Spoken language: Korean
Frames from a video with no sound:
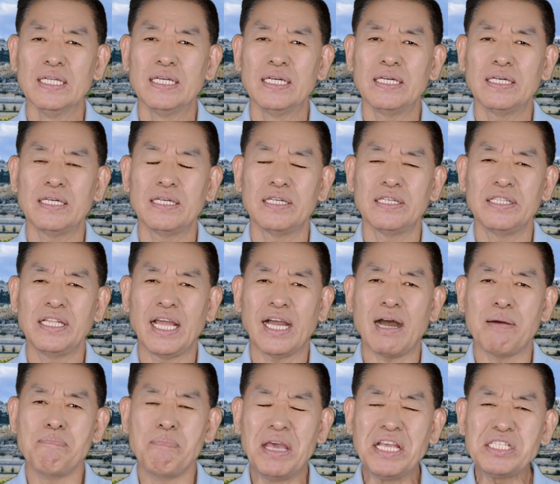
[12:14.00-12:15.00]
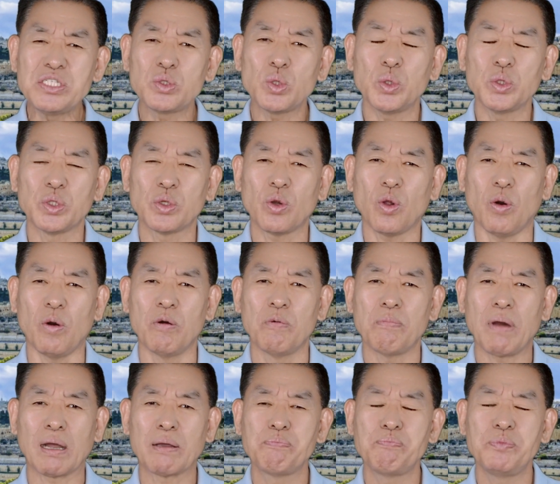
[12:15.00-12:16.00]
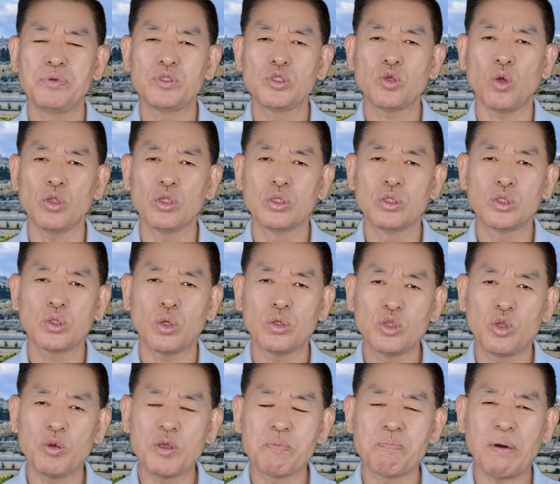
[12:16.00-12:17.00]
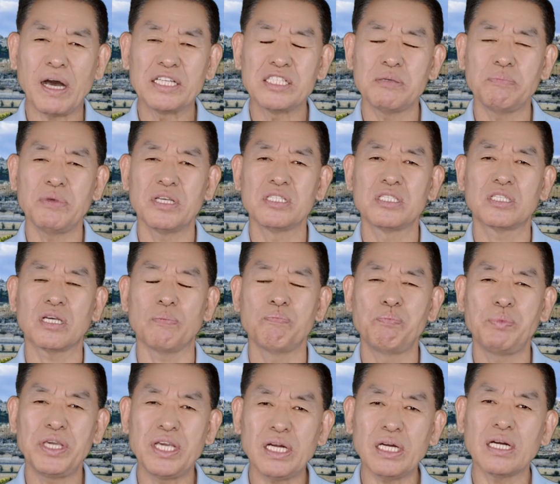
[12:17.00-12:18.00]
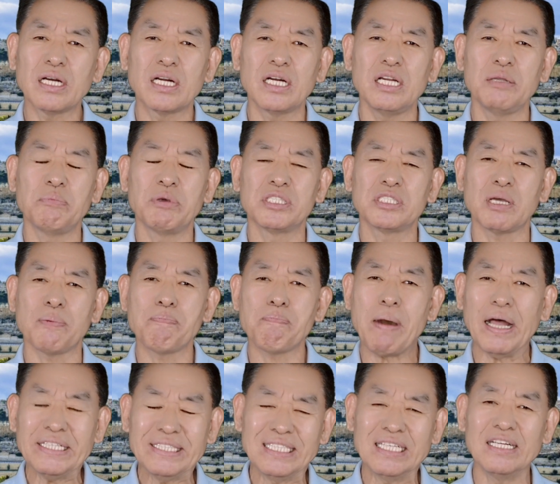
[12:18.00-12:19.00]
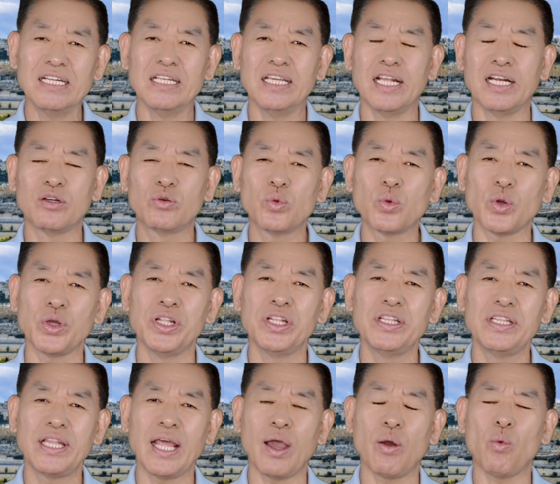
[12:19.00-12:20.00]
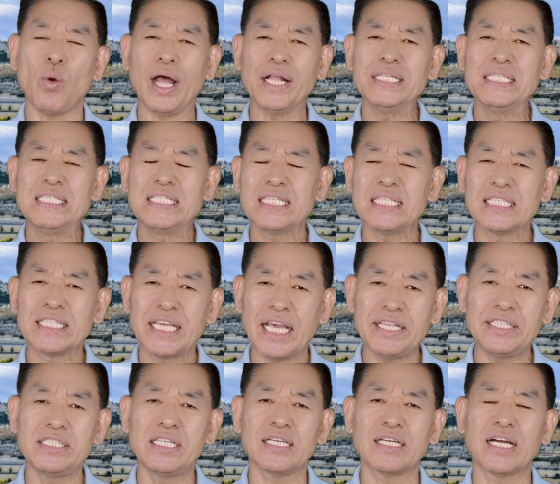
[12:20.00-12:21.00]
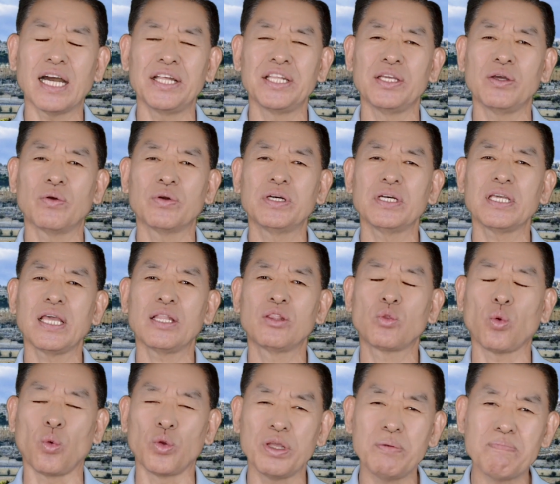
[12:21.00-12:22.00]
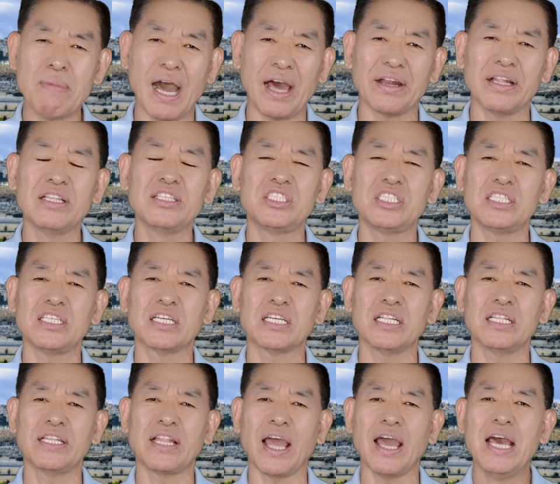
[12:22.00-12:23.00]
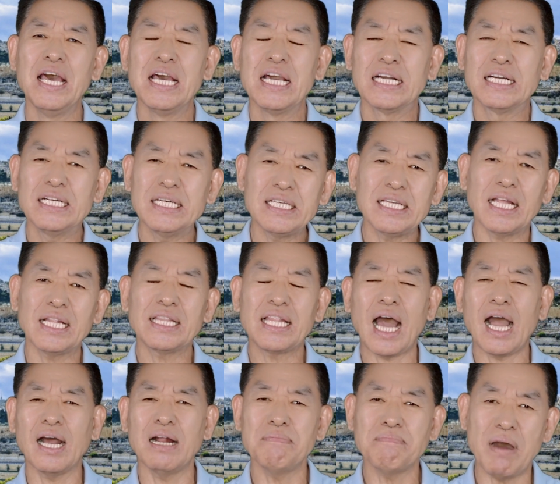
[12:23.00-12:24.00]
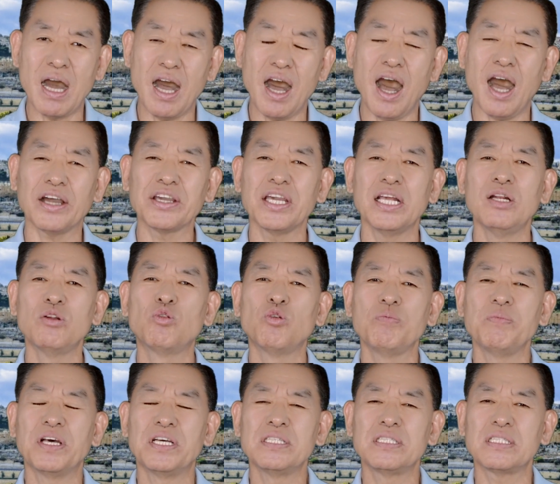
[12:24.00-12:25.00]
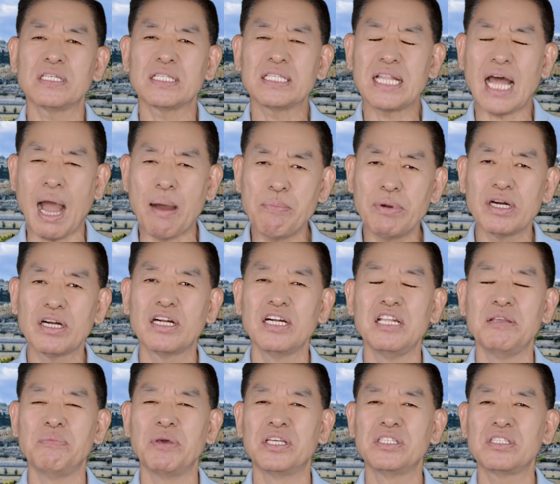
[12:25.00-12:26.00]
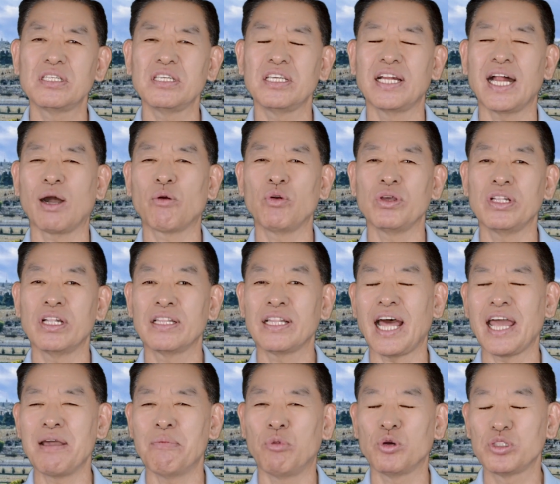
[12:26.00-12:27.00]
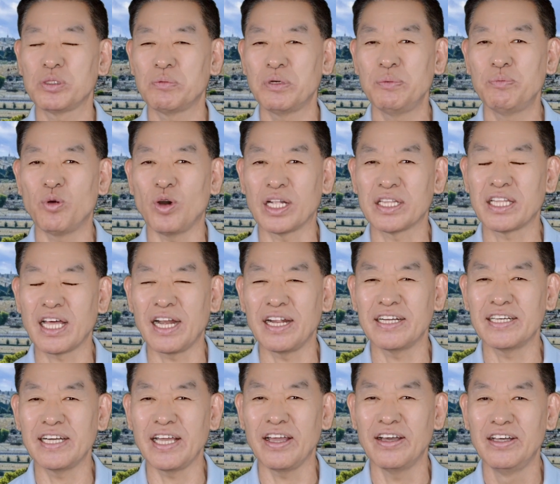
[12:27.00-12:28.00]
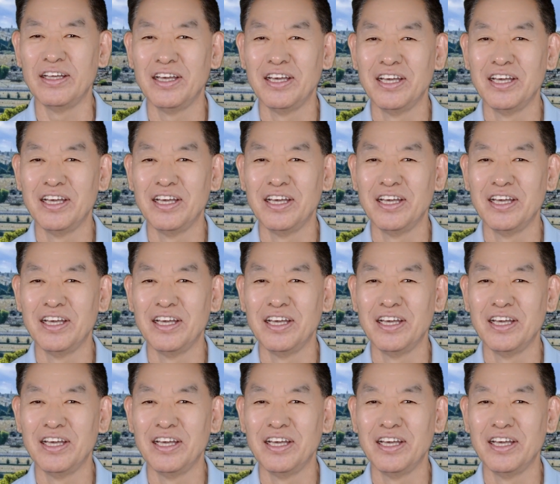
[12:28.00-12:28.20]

어, 내가 맨손으로 막 손, 손톱이 빠지면서 피를 흘리면서 밭을 일구고 있는데 완전 개척간이요 거기에 돌이 많은 지역인데 거기에 땅을 막 일구면서 땀을 흘리면서 일하고 있는 나의 모습을 보았다는 거예요.